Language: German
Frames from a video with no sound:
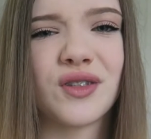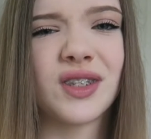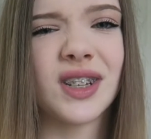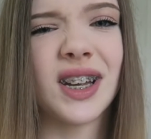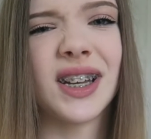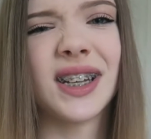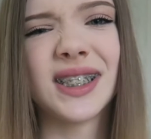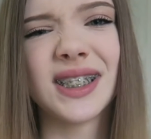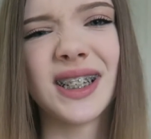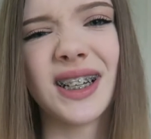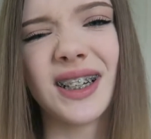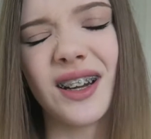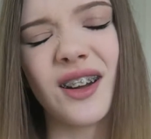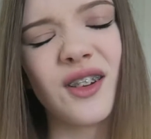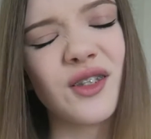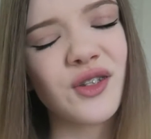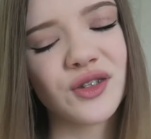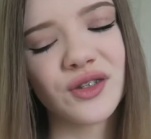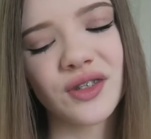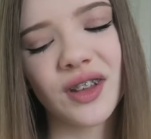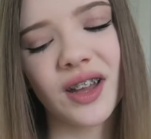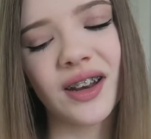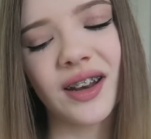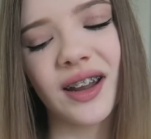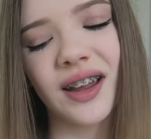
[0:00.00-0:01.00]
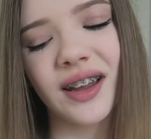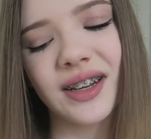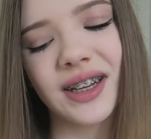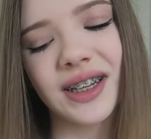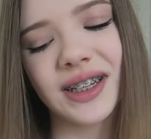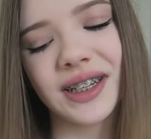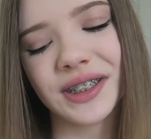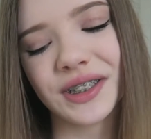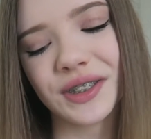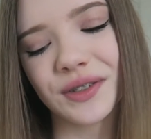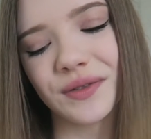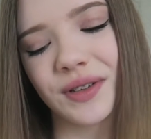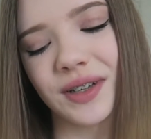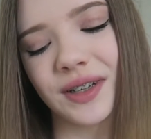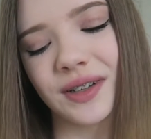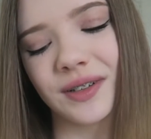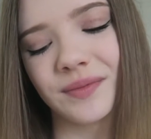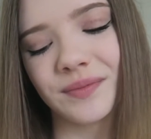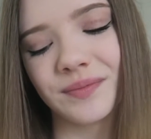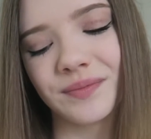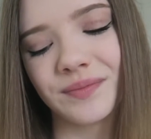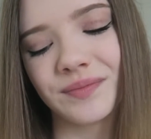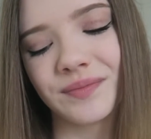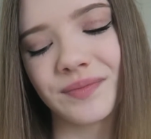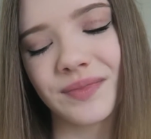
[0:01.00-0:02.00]
so sah das halt aus und dann dachte ich, das wäre
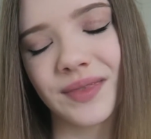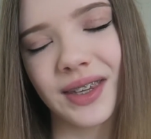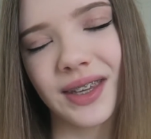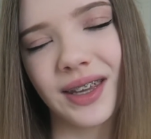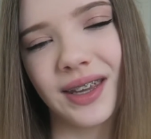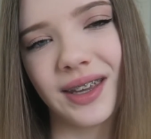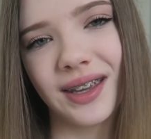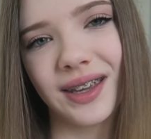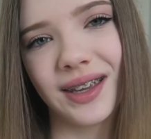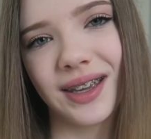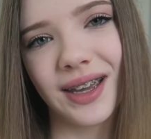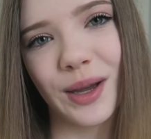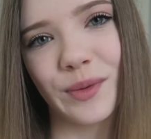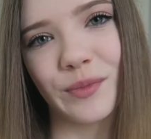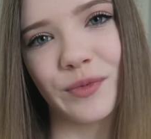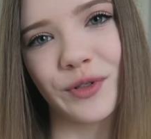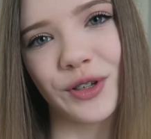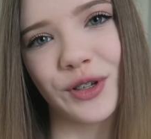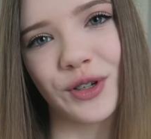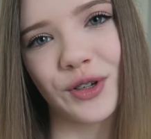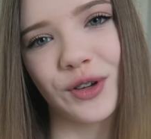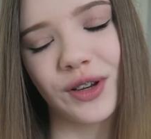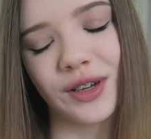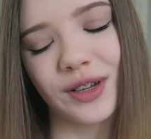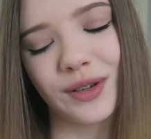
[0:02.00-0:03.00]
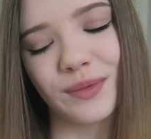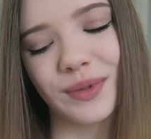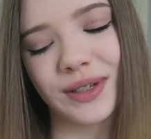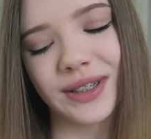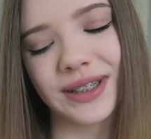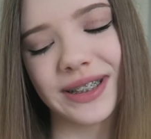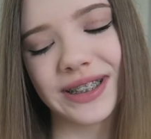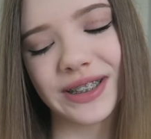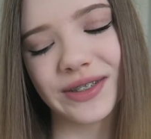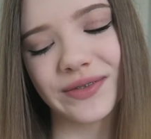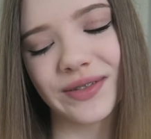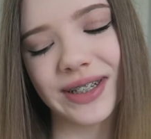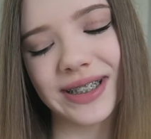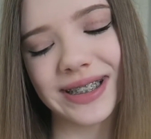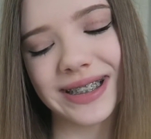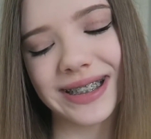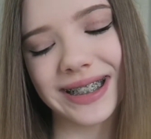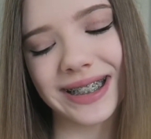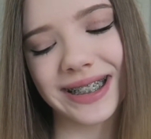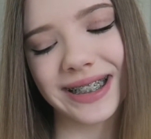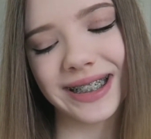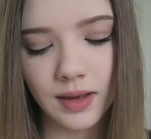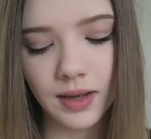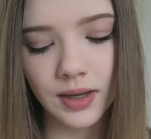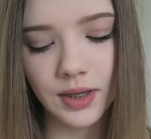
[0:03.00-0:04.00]
Apfelschorle, aber das war es
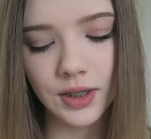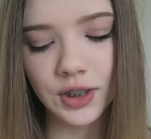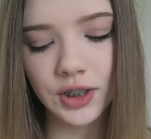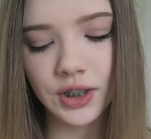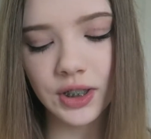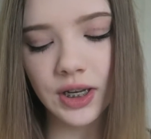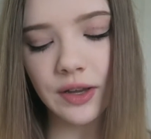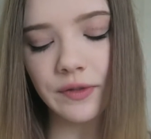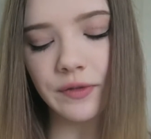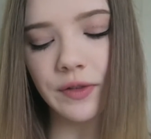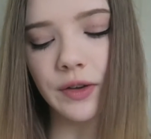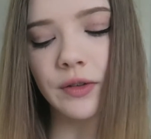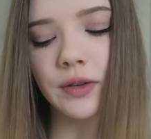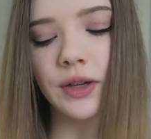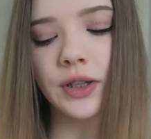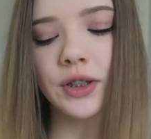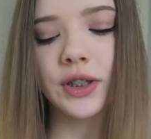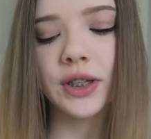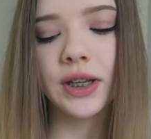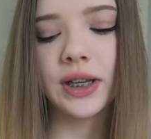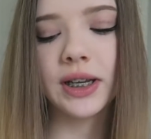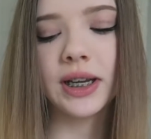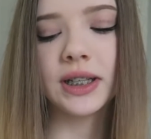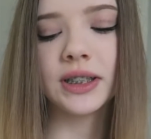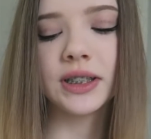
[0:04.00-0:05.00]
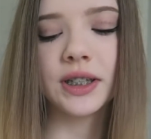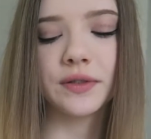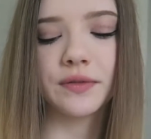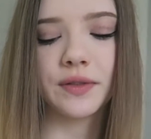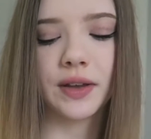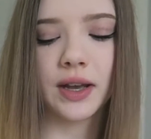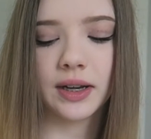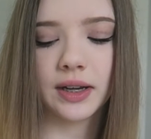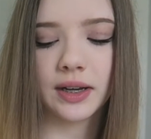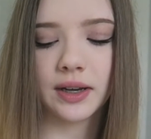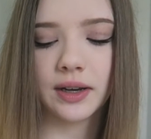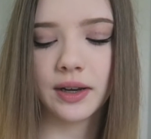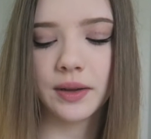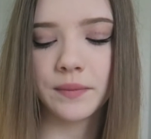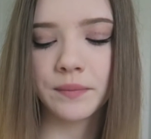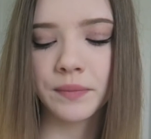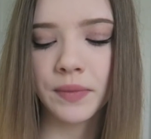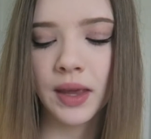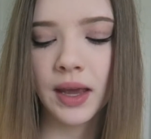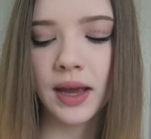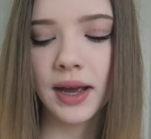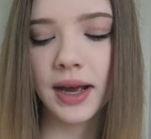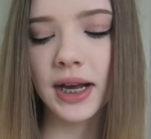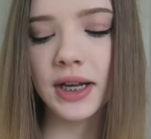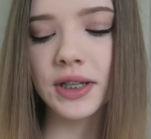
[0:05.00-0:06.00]
nicht. Steffi-Lisa fragt,
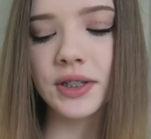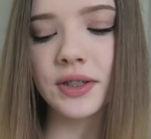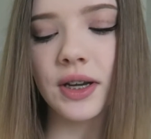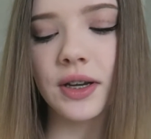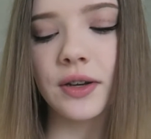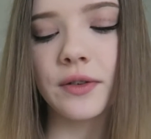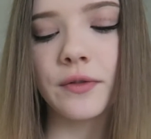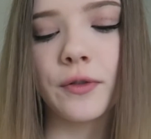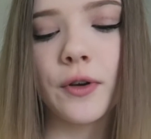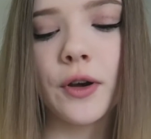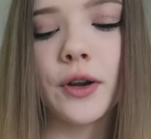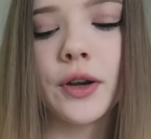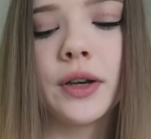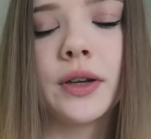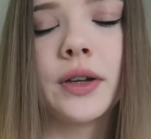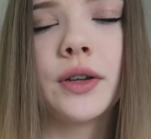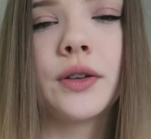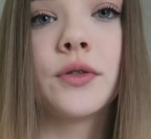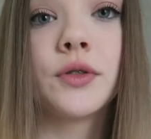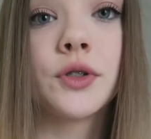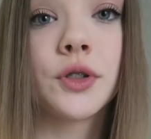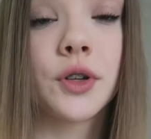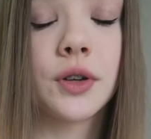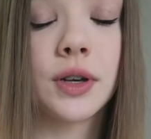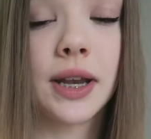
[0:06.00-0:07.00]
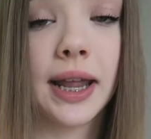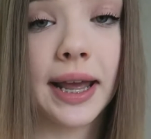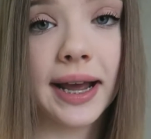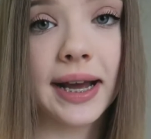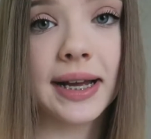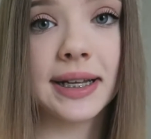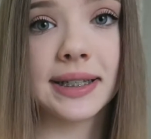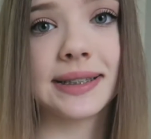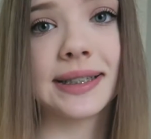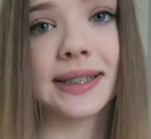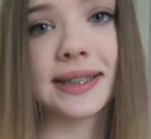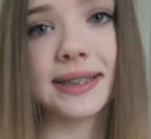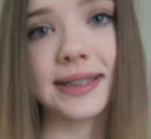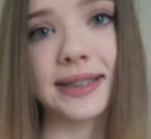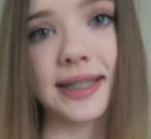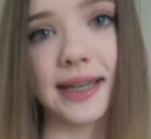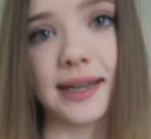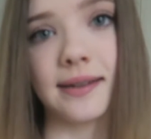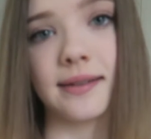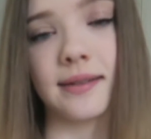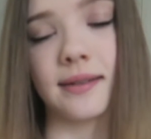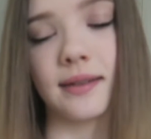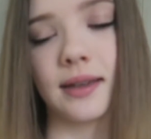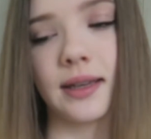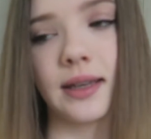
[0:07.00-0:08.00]
hast du eine Freundin, die du schon länger als sechs
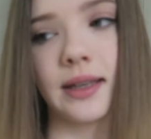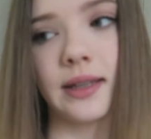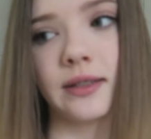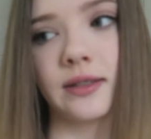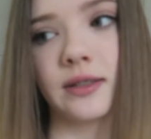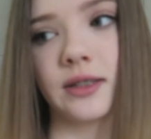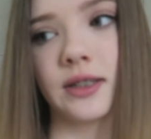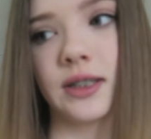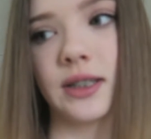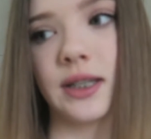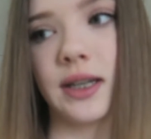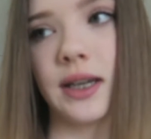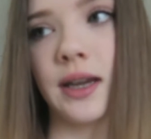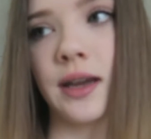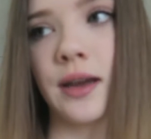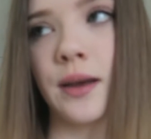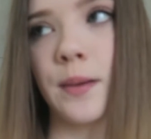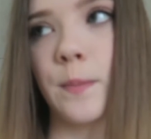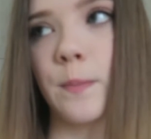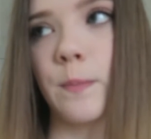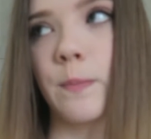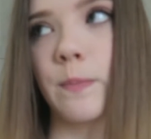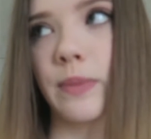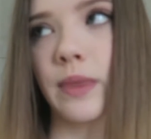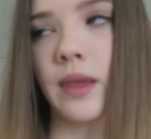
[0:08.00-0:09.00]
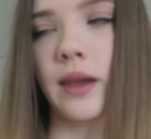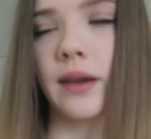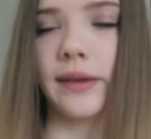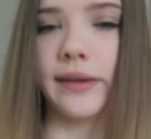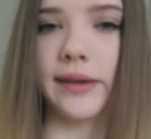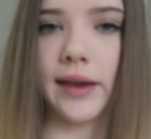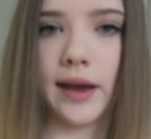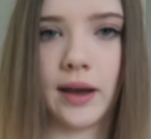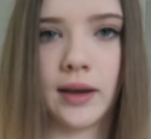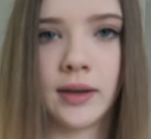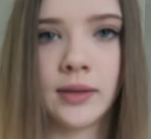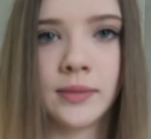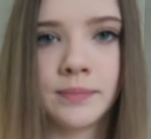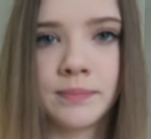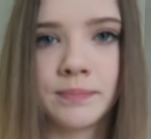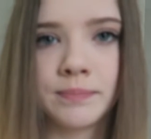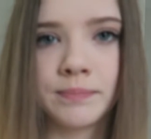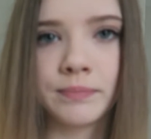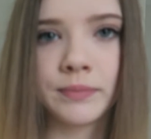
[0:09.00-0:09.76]
Jahre kennst? Ähm, ja.